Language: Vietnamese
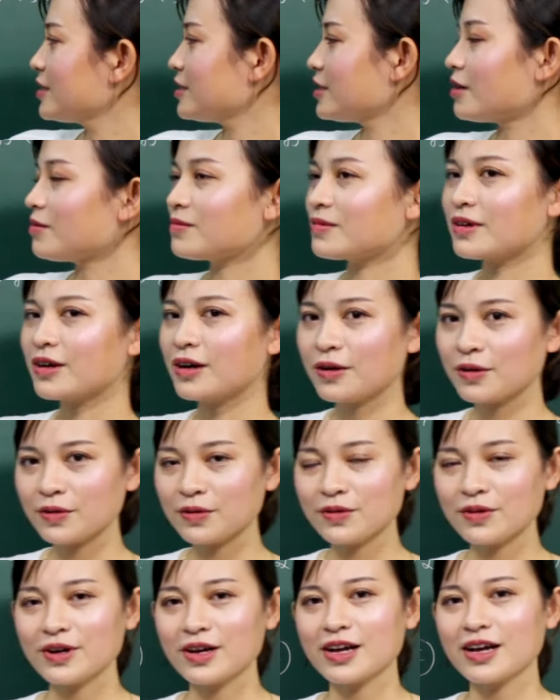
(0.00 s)
trong
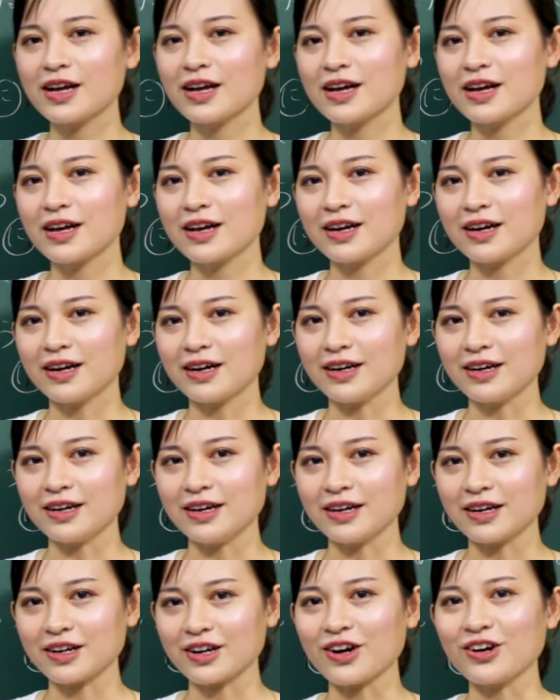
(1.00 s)
câu
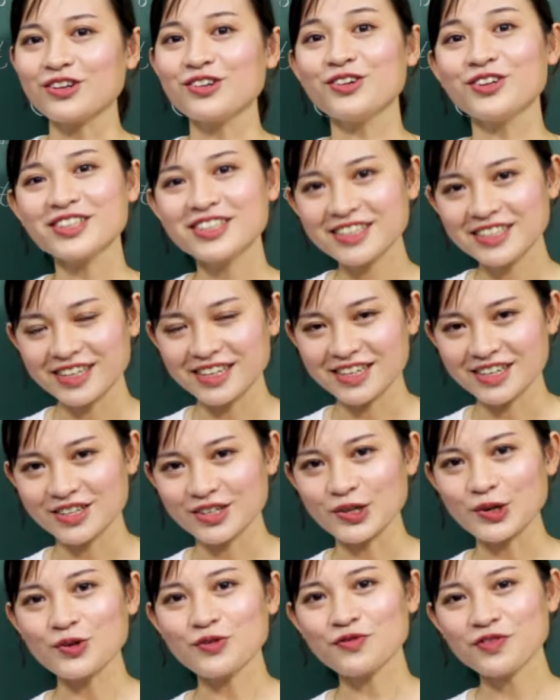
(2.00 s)
có đối tượng,
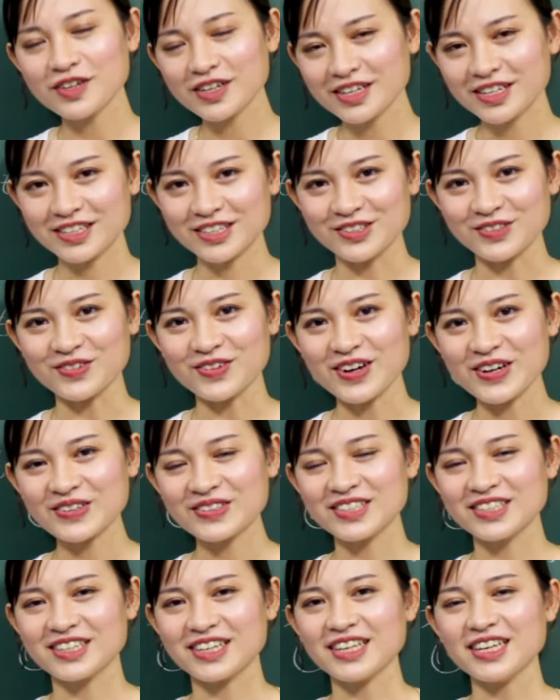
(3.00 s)
đối phương, đúng không?
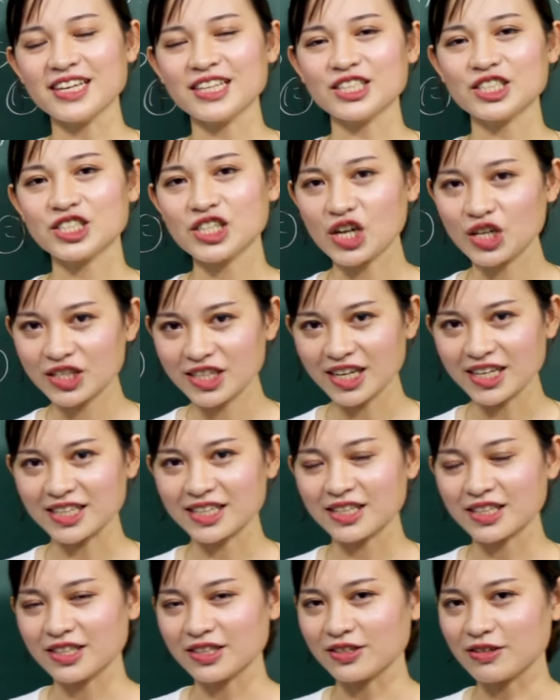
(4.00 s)
Thực hiện cho nhận.
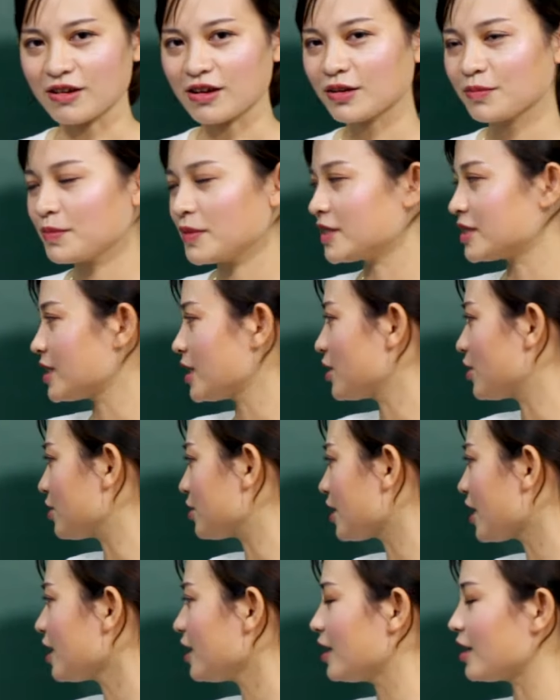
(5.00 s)
Đó, mình sẽ nói
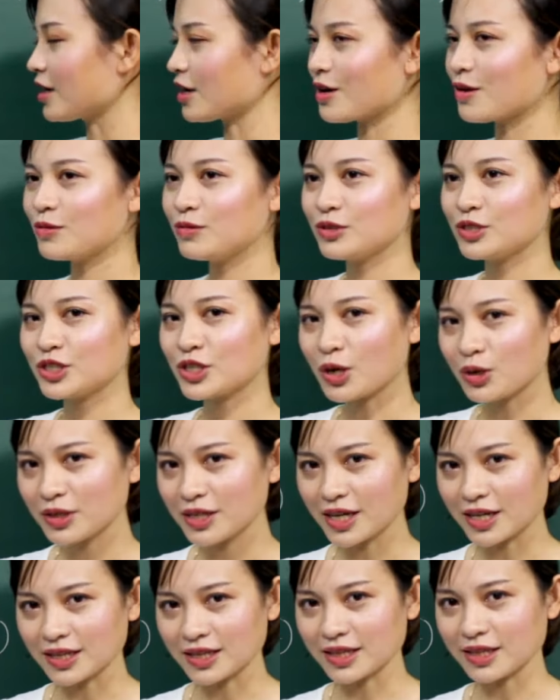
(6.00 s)
tắt là câu cho
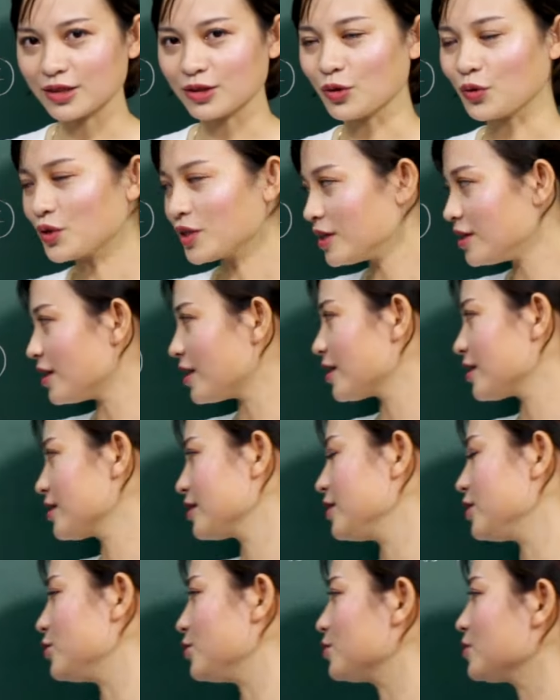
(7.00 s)
nhận đối tượng
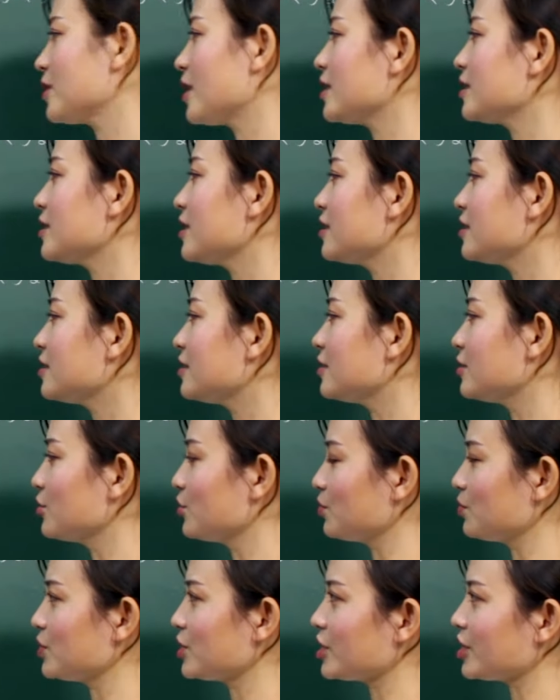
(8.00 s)
thì chúng ta sẽ sử
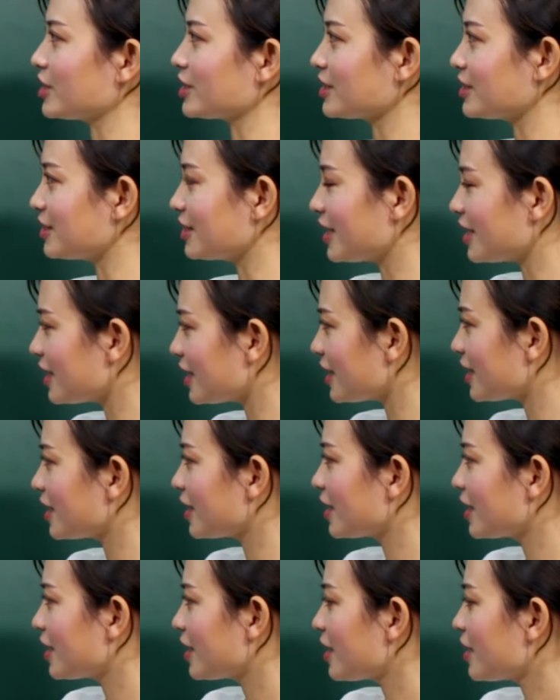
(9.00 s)
dụng trợ từ ni.
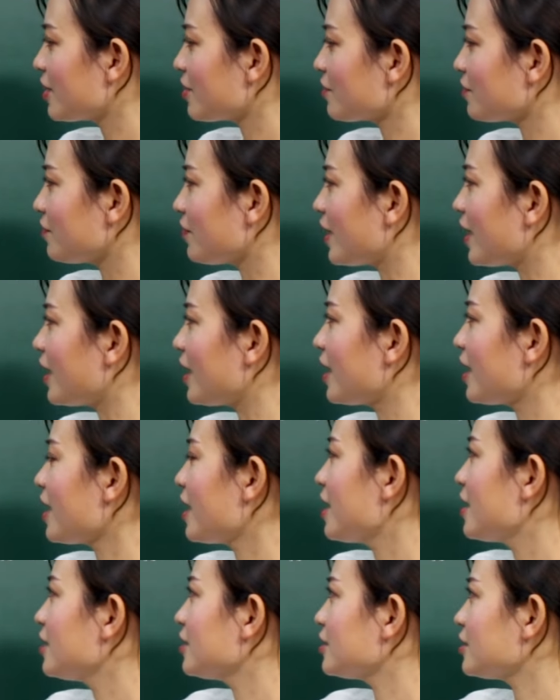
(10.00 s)
Và
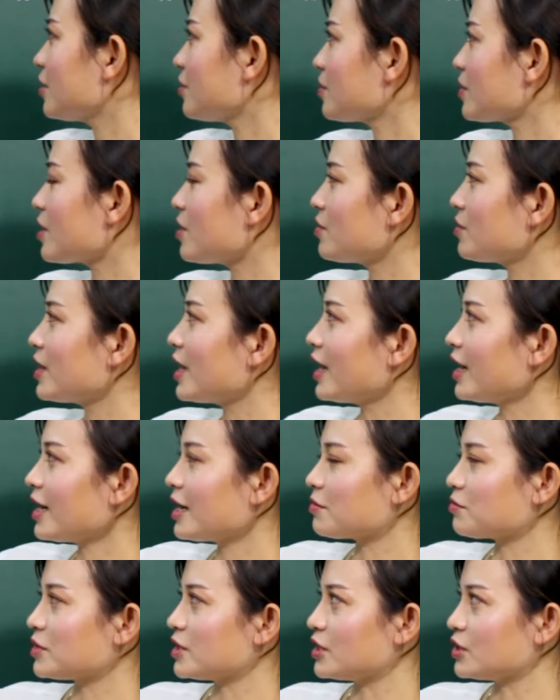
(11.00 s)
trong câu đã
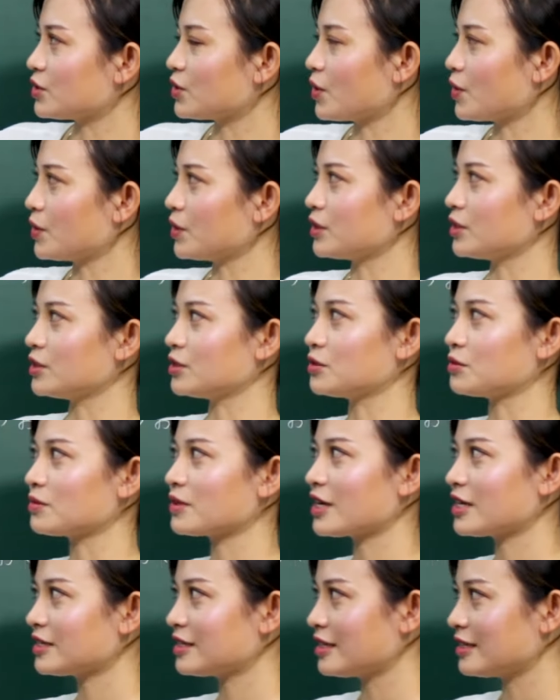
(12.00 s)
làm gì rồi thì
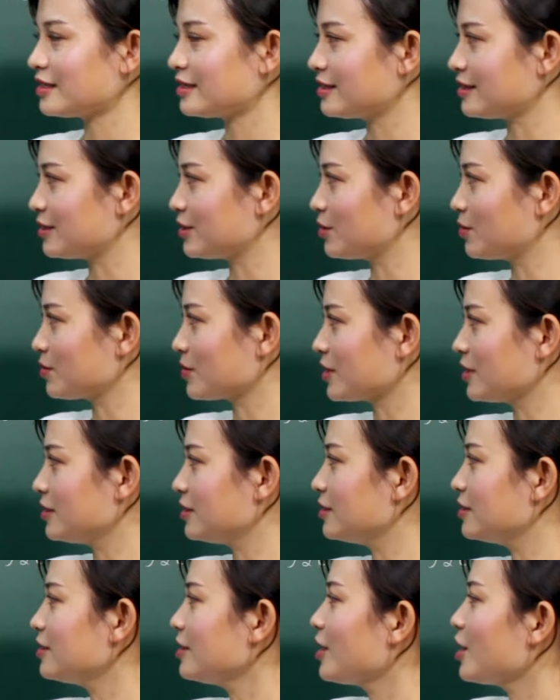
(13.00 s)
chúng ta sẽ sử dụng
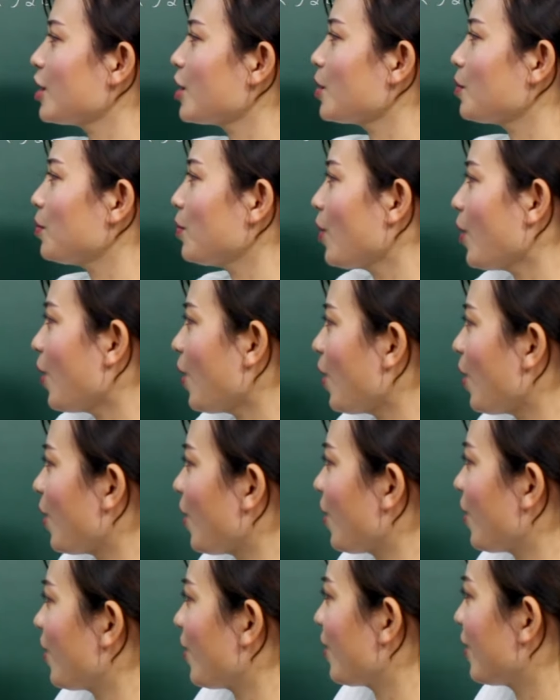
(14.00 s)
từ
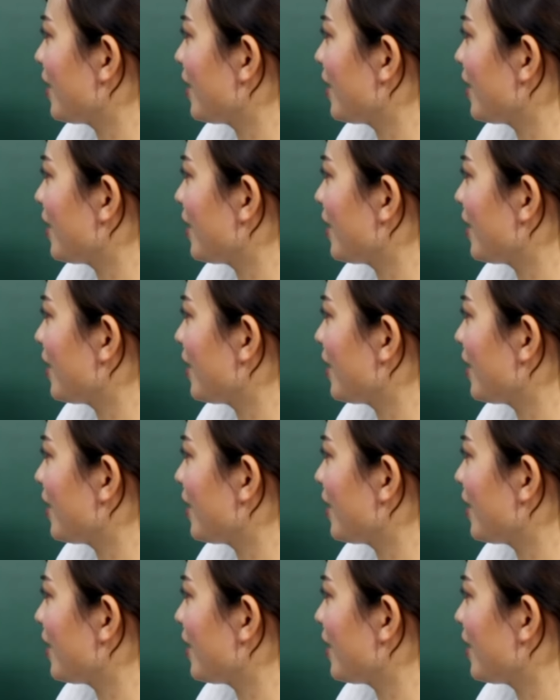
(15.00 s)
mô,